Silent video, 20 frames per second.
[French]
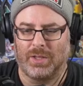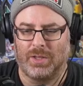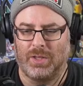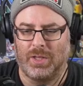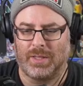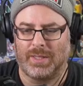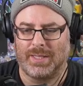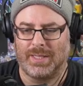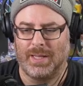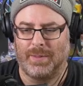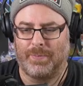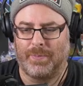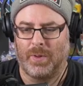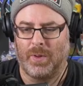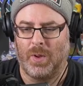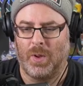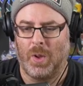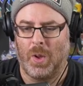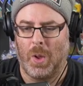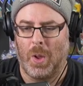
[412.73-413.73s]
de type
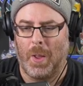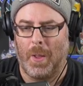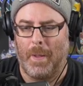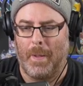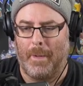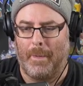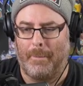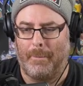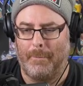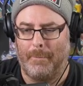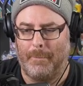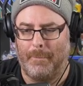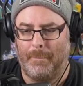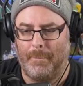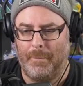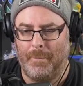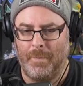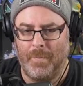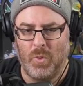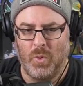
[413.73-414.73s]

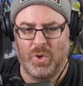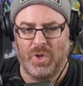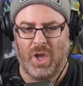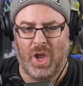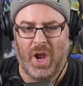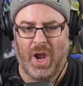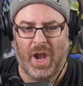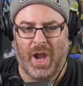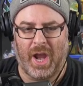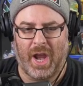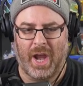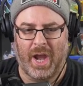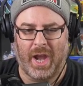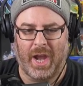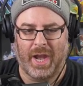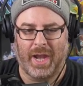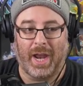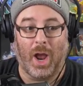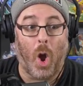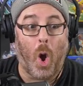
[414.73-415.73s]

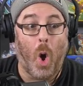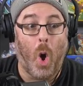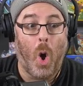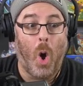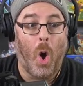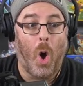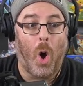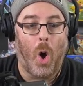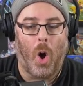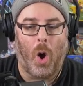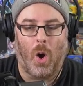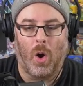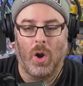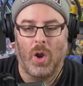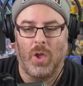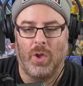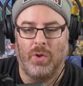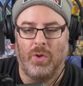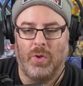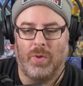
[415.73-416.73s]
mouillé. on
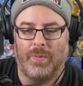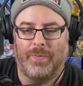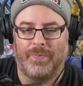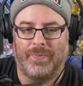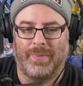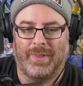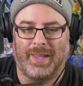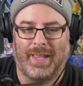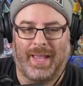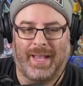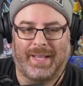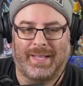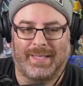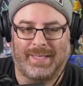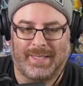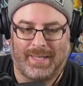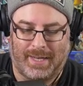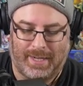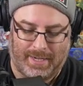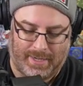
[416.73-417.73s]
l'a eu.
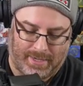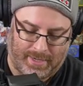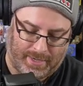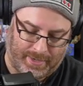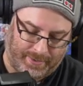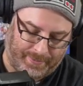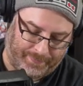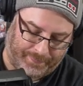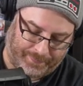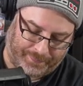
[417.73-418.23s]
Excellent.